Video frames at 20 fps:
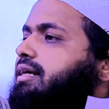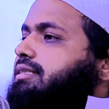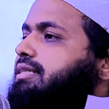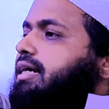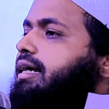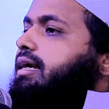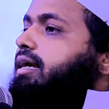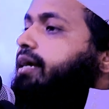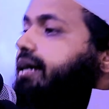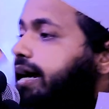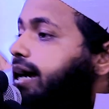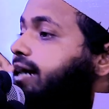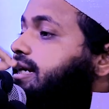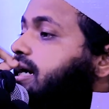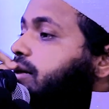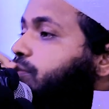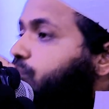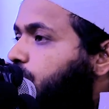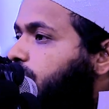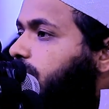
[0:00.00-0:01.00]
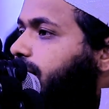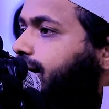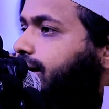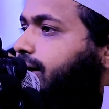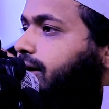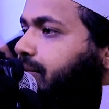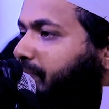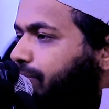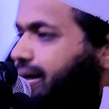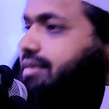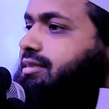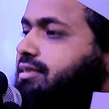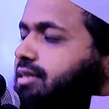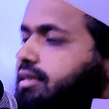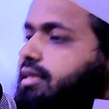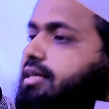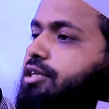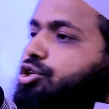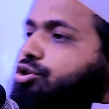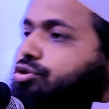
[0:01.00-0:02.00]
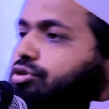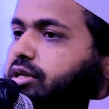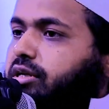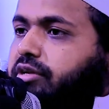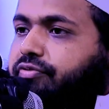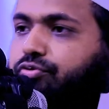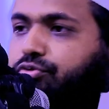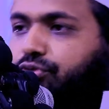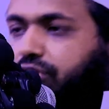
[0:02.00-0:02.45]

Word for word: চাই এটা বলে বাচ্চাদের শরীরে ফু